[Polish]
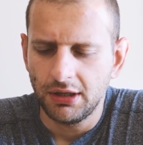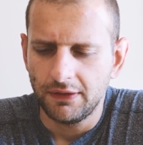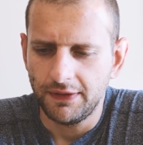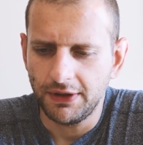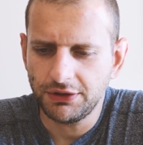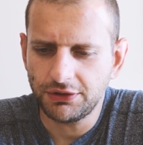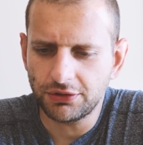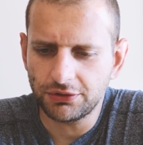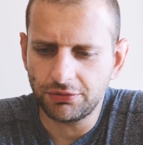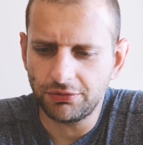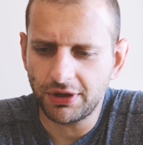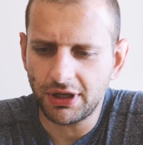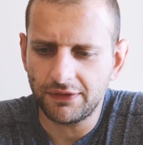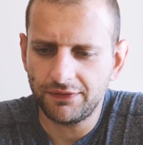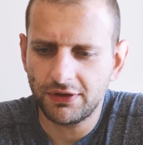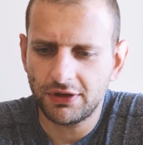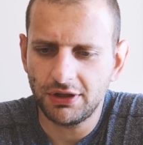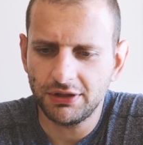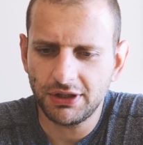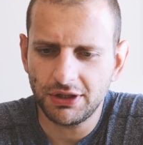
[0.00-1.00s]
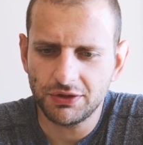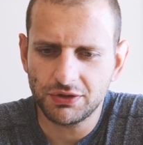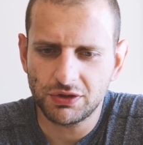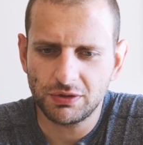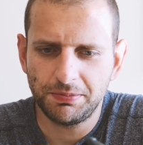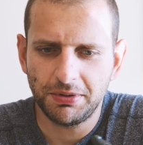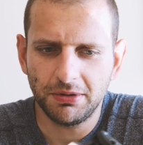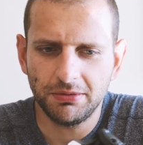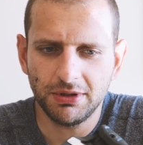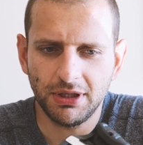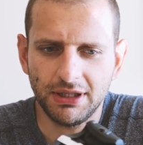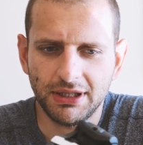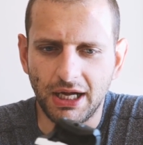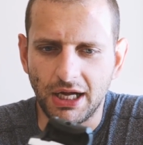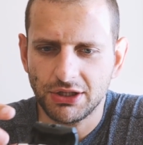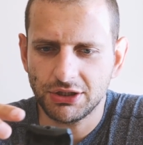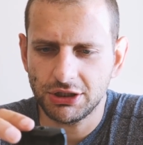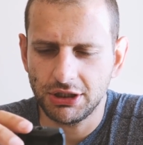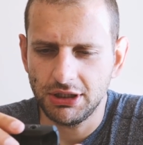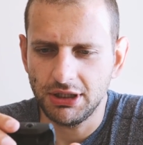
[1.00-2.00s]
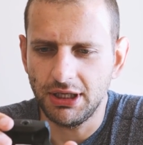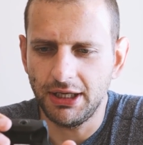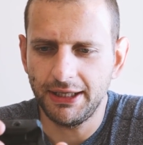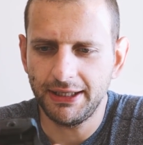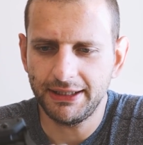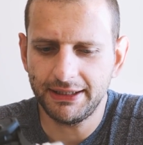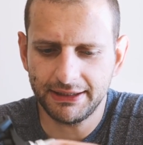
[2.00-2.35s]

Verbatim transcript: Wektor trójka wygląda już zupełnie inaczej.